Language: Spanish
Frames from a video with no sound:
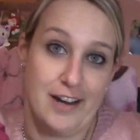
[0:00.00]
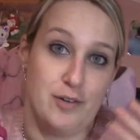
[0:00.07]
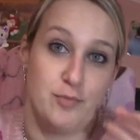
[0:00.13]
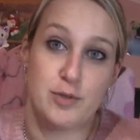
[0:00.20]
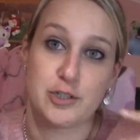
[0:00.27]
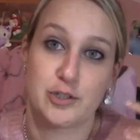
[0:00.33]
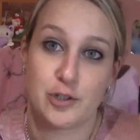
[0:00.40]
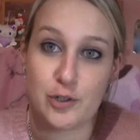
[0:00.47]
claro.
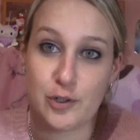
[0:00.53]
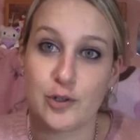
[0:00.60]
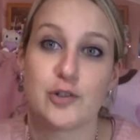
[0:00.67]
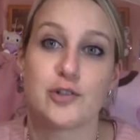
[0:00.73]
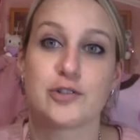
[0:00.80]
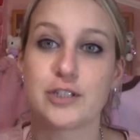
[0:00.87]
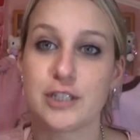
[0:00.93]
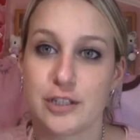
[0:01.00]

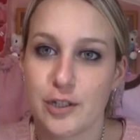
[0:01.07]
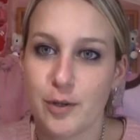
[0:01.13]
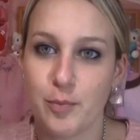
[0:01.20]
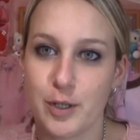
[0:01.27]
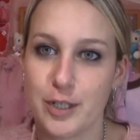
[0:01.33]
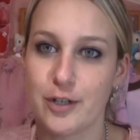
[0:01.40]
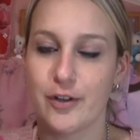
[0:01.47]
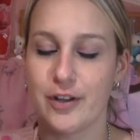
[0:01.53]
vuestro sitio
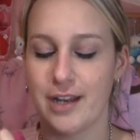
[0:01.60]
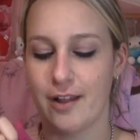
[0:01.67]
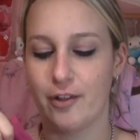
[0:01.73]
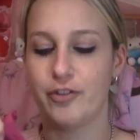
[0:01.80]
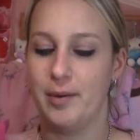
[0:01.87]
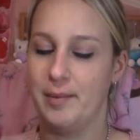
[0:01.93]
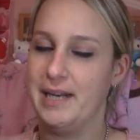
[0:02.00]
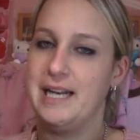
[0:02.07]
pues lo dirá
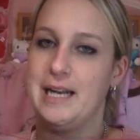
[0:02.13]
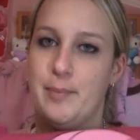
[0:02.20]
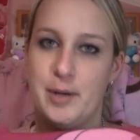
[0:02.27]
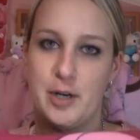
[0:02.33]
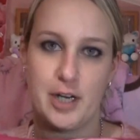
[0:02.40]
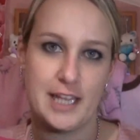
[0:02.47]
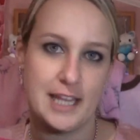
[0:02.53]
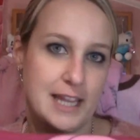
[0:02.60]
de otra manera.
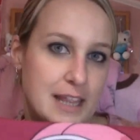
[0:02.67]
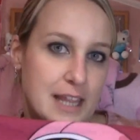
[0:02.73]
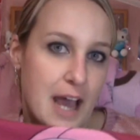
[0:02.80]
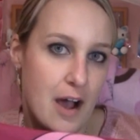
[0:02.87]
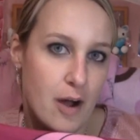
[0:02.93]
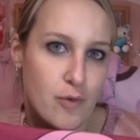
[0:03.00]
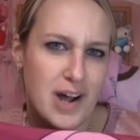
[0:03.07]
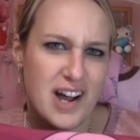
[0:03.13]
Pero aquí
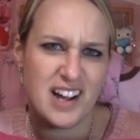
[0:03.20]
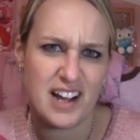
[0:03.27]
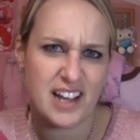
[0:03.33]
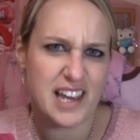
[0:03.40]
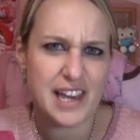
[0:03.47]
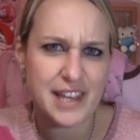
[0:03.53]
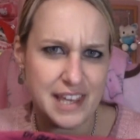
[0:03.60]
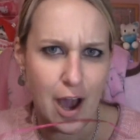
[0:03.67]
decía una
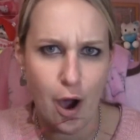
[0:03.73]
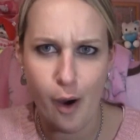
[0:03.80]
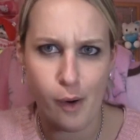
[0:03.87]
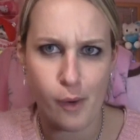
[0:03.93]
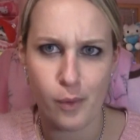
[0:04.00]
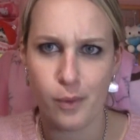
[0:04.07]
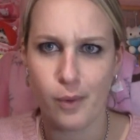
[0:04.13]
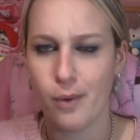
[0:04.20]
caquiña
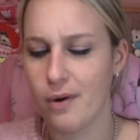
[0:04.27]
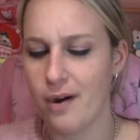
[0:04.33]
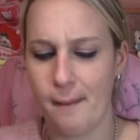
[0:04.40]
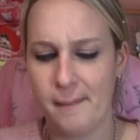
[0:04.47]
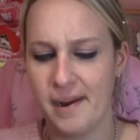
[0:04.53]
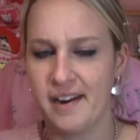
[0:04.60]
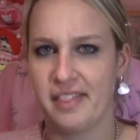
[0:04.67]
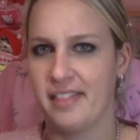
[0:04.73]
o
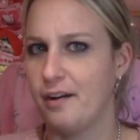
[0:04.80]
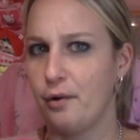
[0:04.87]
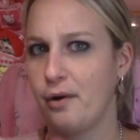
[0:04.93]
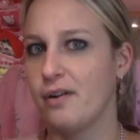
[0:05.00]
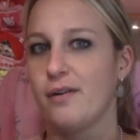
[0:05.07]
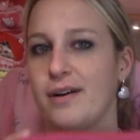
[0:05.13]
una merda o